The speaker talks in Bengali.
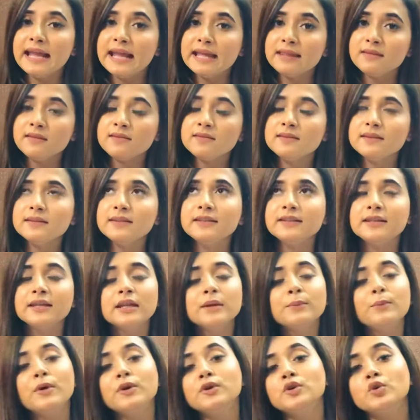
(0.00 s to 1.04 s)
এসএসসিতে থ্রি
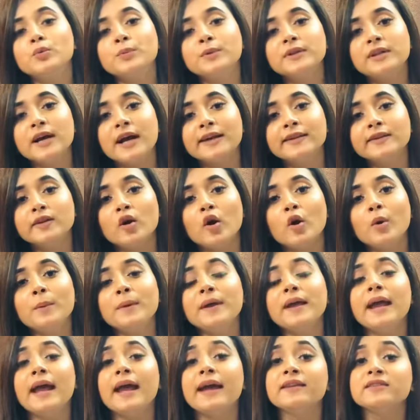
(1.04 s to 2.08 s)
পয়েন্টের উপরে থাকতে
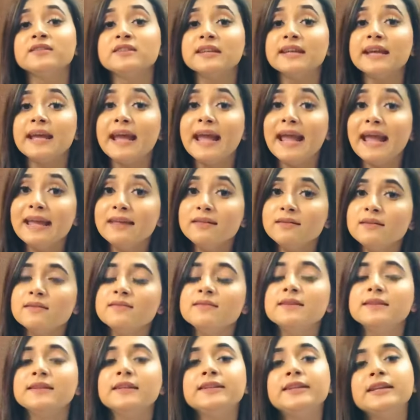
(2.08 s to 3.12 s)
হবে অ্যান্ড
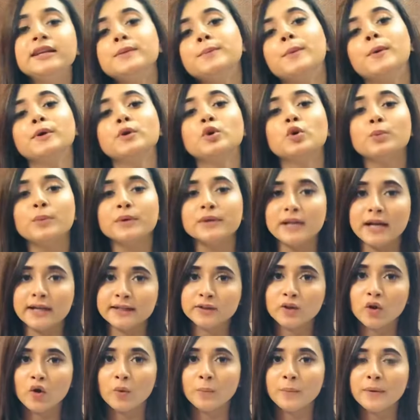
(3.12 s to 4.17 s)
এইচএসসিতে থ্রি পয়েন্টের উপরে
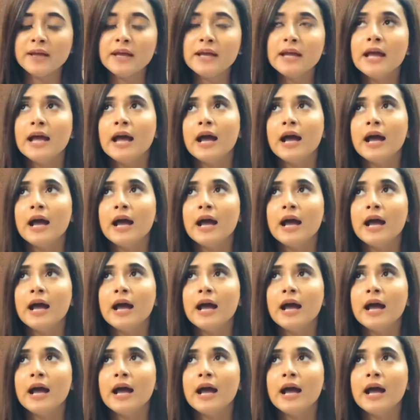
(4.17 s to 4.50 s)
থাকতে হবে